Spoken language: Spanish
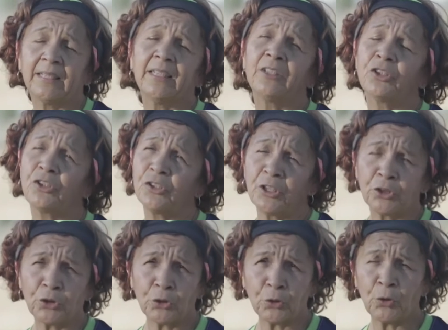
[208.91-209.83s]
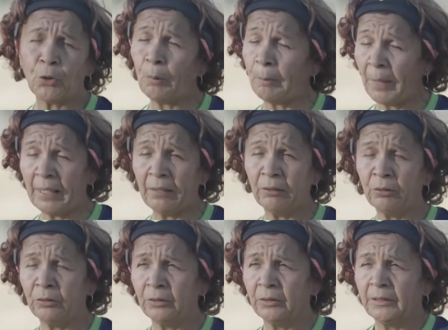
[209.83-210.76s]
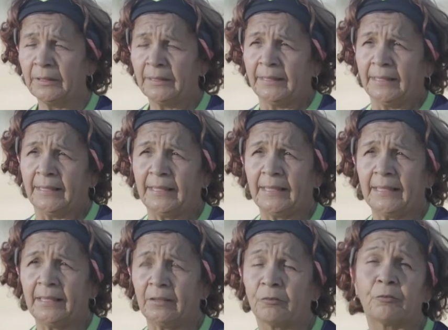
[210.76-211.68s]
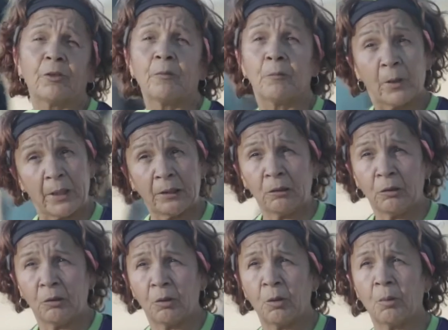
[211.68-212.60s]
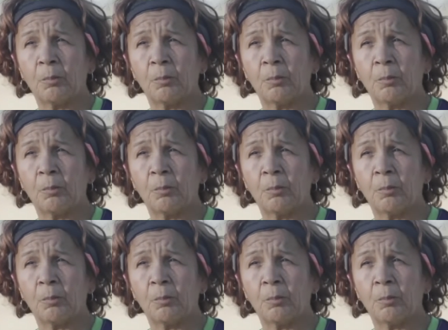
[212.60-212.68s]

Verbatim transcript: dentro de todo lo malo eh, fue bueno